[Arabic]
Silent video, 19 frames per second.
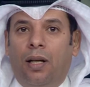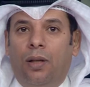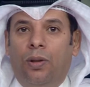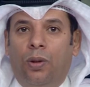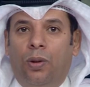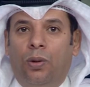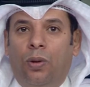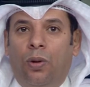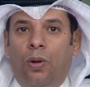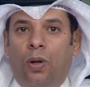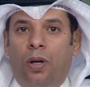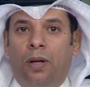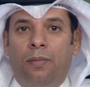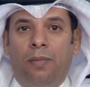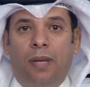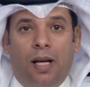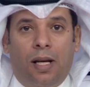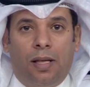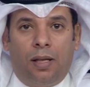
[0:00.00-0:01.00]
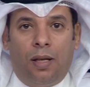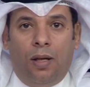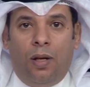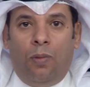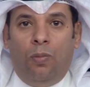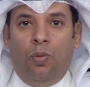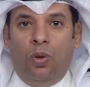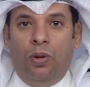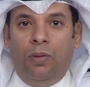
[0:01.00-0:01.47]
الدكتور باسل
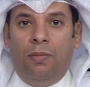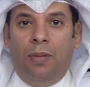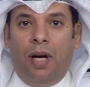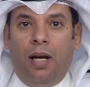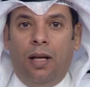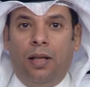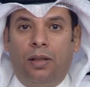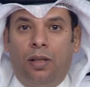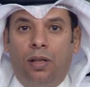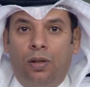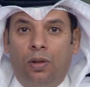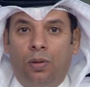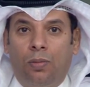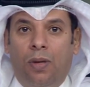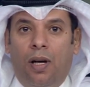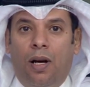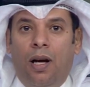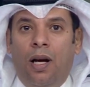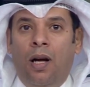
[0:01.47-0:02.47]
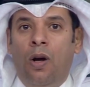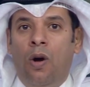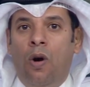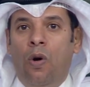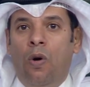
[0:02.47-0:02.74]
حمود مالك الصباح